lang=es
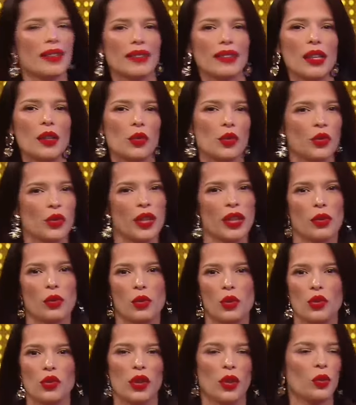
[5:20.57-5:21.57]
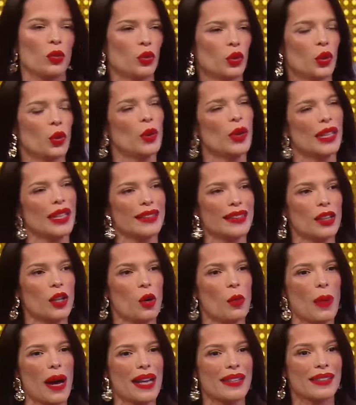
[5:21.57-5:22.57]
lucir unos segundos, un ratico
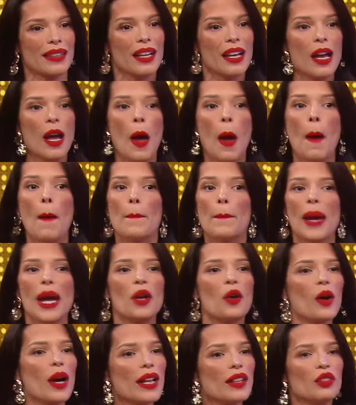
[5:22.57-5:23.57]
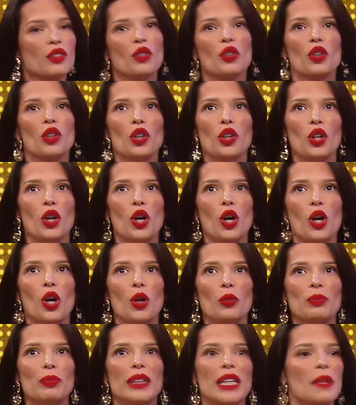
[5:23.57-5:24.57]
más, pero eso no
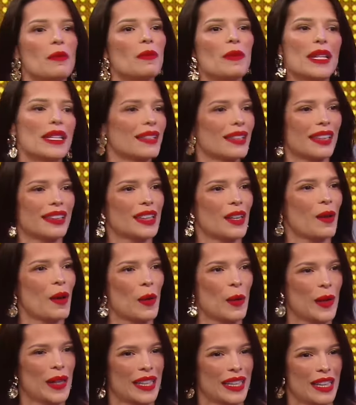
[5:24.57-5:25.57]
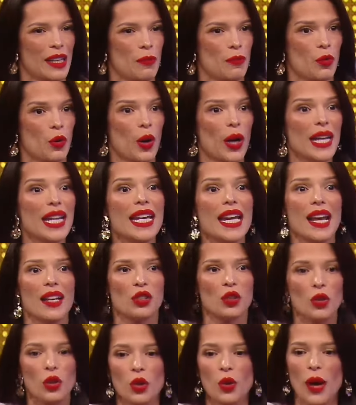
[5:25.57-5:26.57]
optimiza el trabajo en equipo y
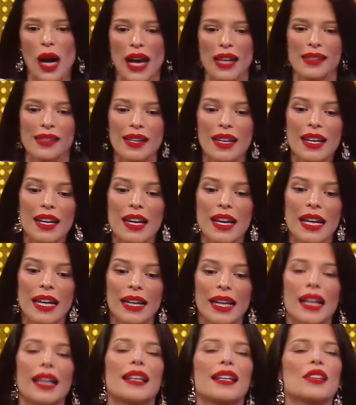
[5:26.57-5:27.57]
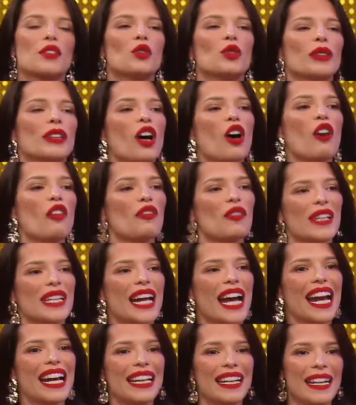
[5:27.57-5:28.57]
eso no hace que el resultado
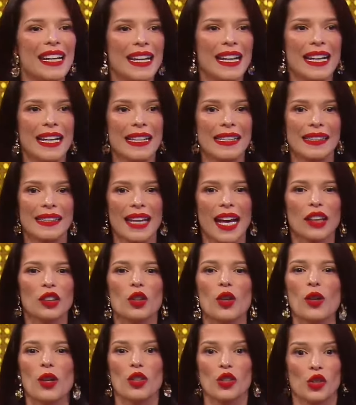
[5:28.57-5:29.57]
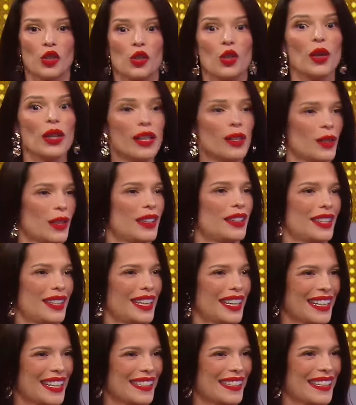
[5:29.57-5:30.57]
final sea todo lo sólido que
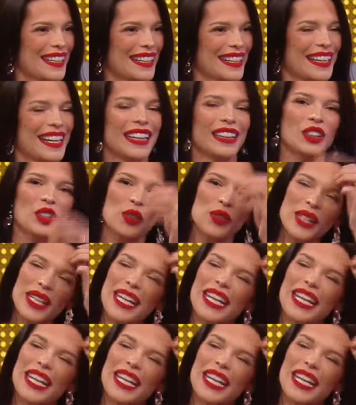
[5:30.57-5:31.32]
tiene que ser. Entonces,